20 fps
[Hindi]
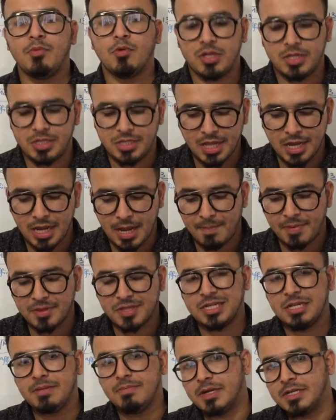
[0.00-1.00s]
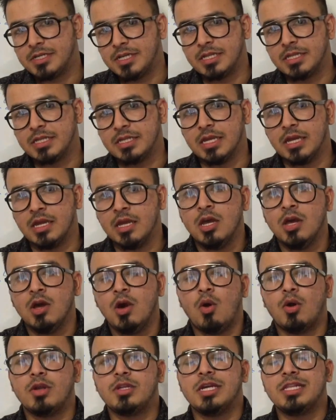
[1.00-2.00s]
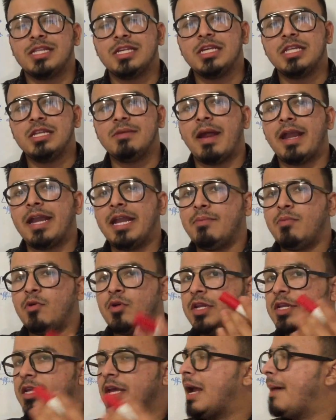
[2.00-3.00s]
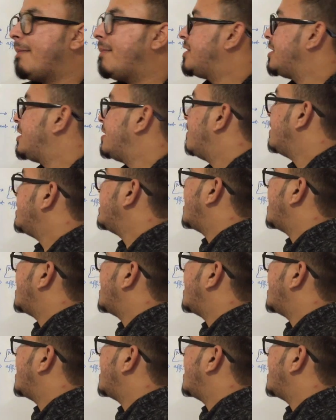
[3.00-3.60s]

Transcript: प्रोटीन्स की कैपेसिटी बढ़ जाती है और जैसे जैसे बाइंडिंग प्रोटीन की कैपेसिटी बढ़